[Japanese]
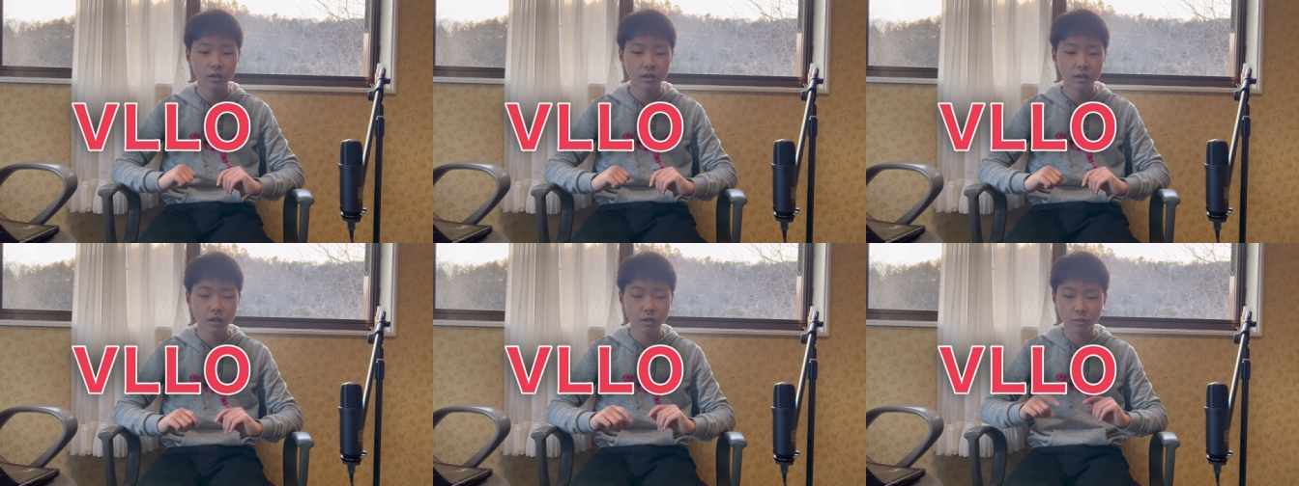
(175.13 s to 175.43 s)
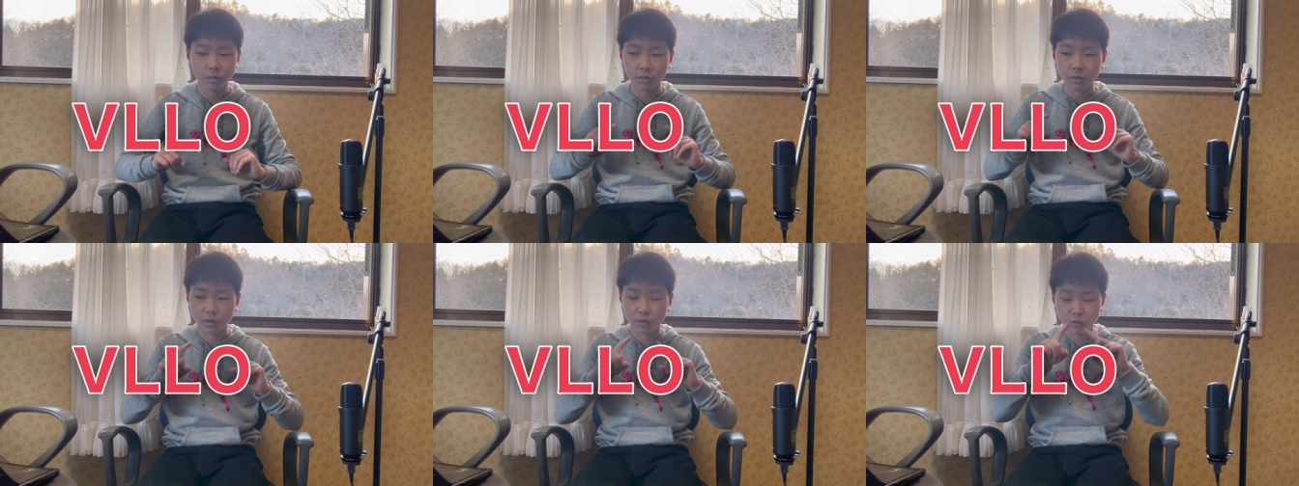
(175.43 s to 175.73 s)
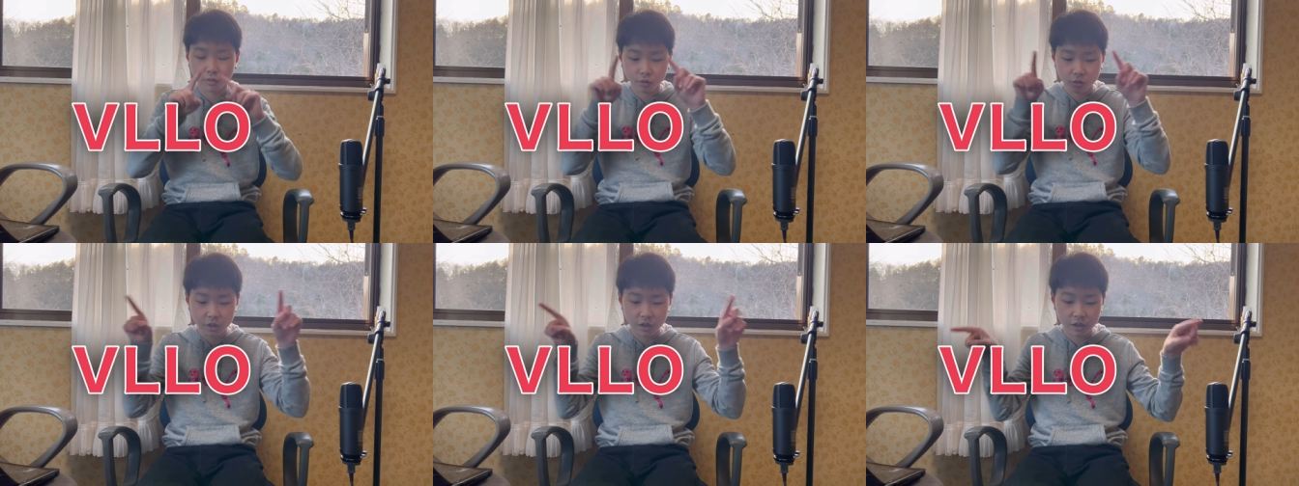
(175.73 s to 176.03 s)
多分今こ
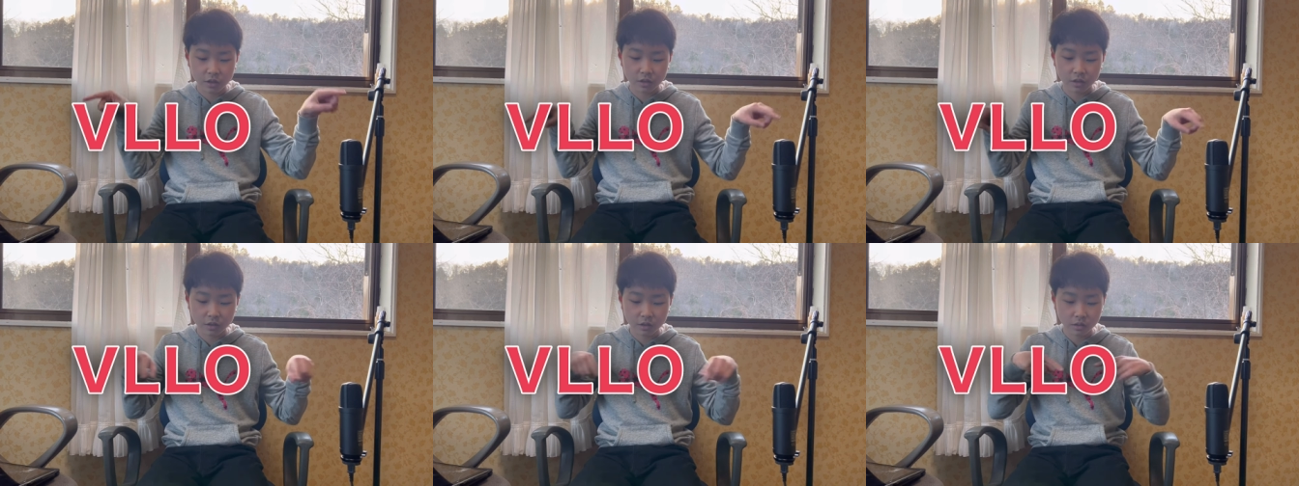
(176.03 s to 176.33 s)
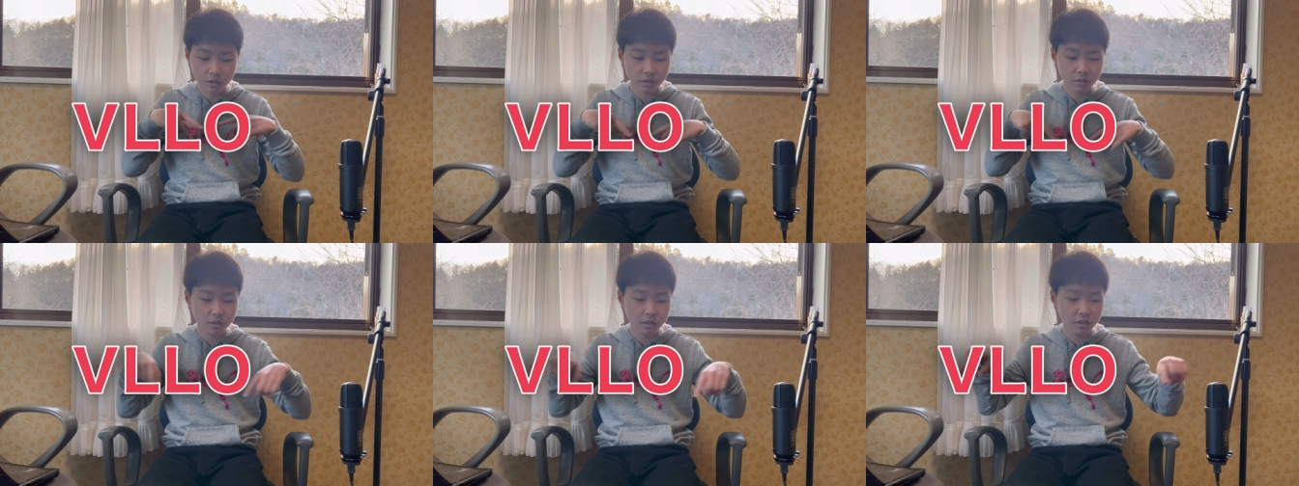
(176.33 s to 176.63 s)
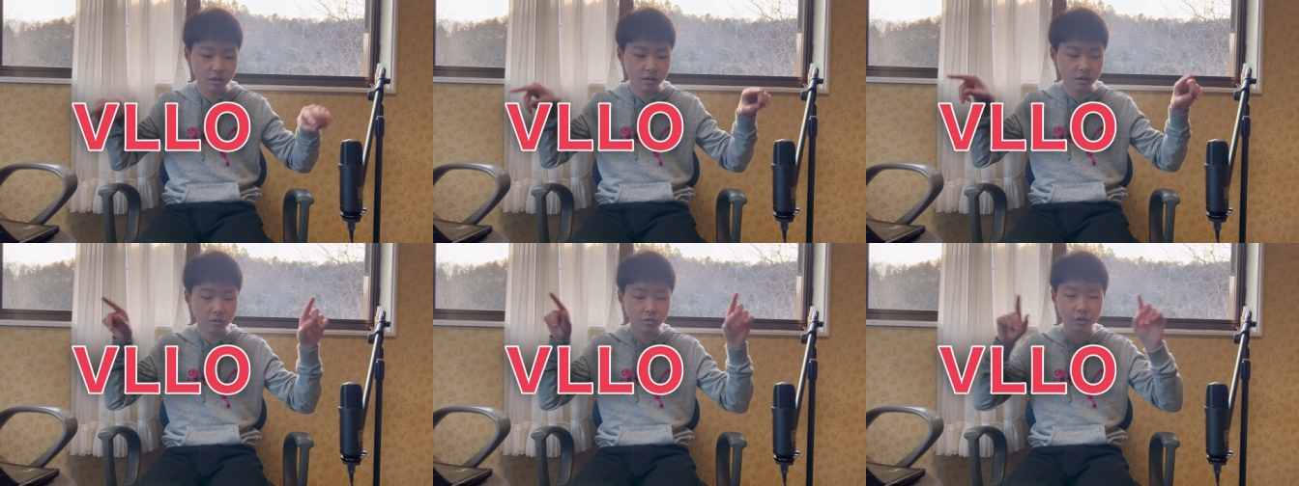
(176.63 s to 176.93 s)
こに
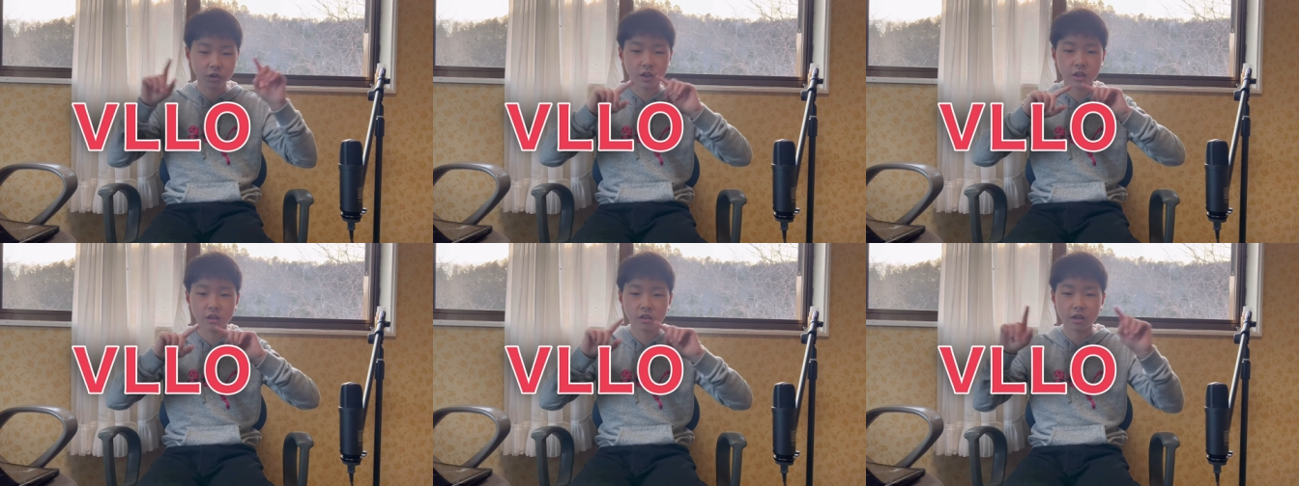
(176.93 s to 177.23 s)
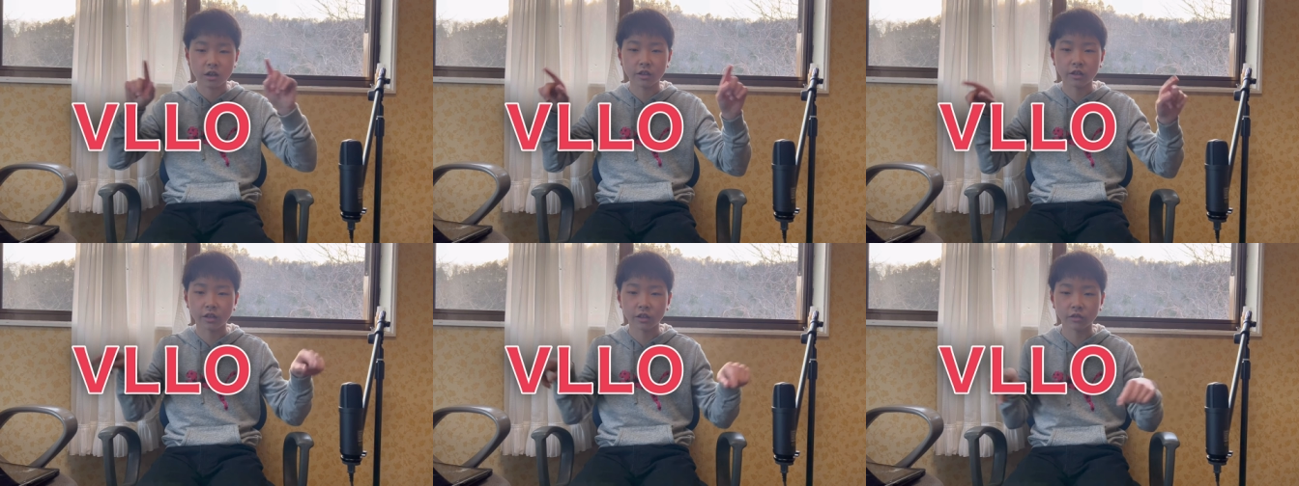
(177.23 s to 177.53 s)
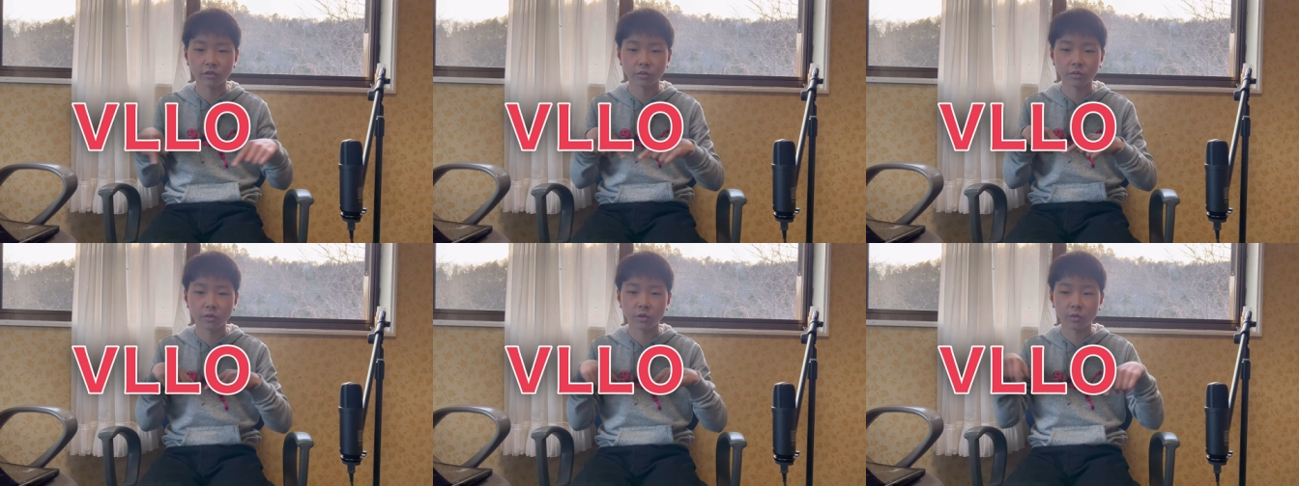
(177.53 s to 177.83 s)
固定された
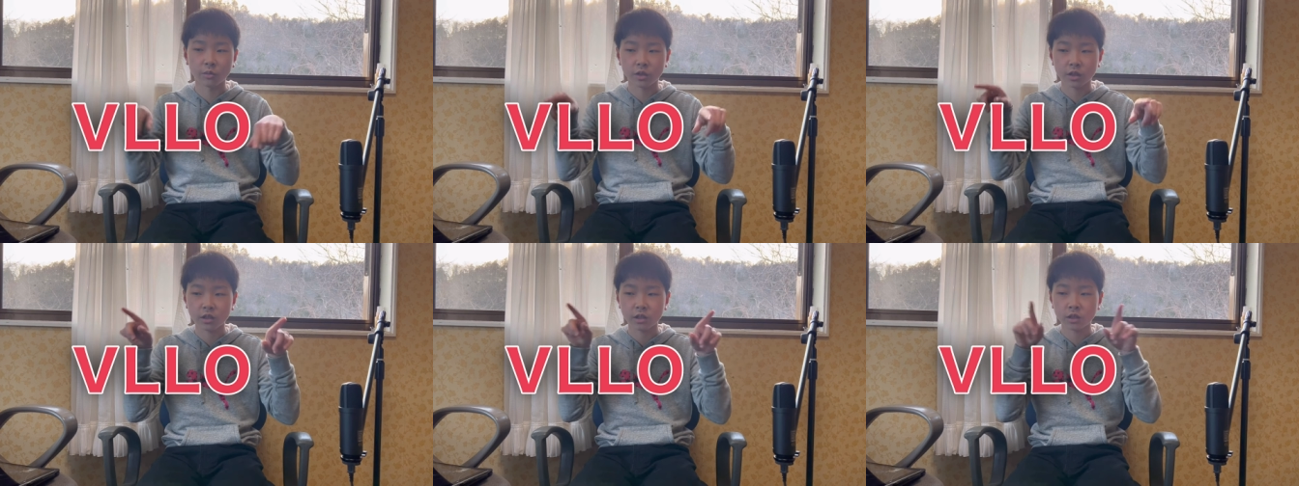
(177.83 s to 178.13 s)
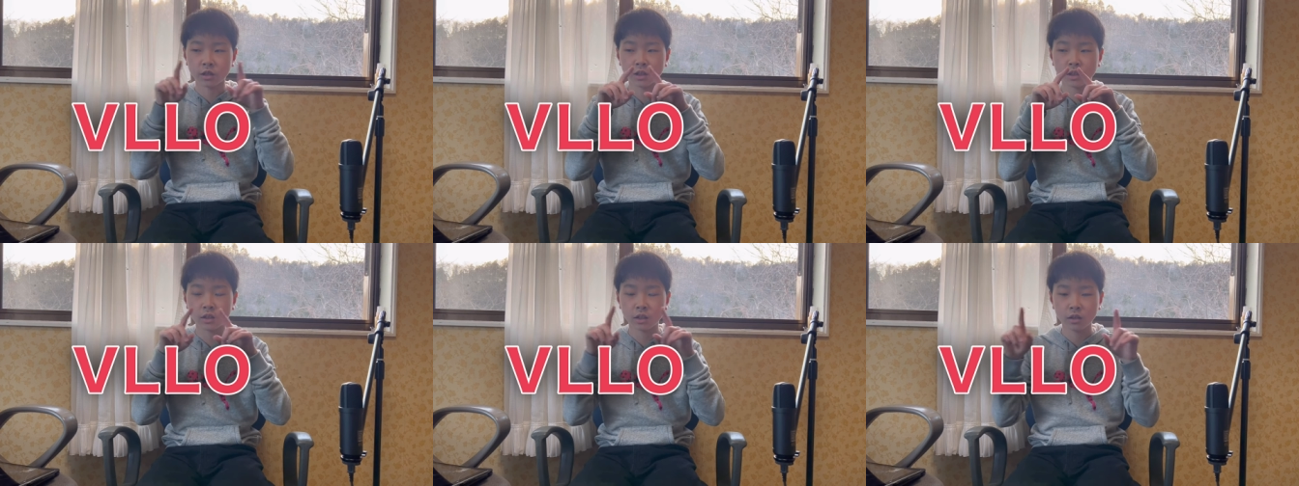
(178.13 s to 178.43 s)
と思います